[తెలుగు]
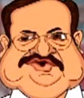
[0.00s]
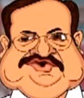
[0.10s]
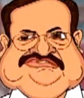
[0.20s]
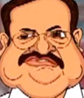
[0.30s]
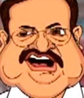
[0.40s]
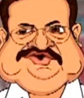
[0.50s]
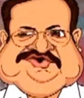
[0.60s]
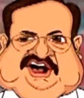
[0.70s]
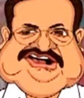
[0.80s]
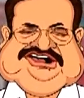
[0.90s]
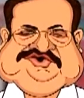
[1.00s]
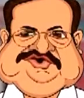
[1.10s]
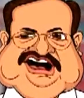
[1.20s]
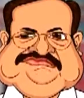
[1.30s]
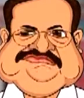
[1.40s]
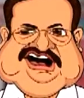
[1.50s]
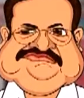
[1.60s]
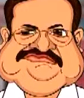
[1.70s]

ఆయన ఇప్పుడు కథ అడ్డం తిరిగింది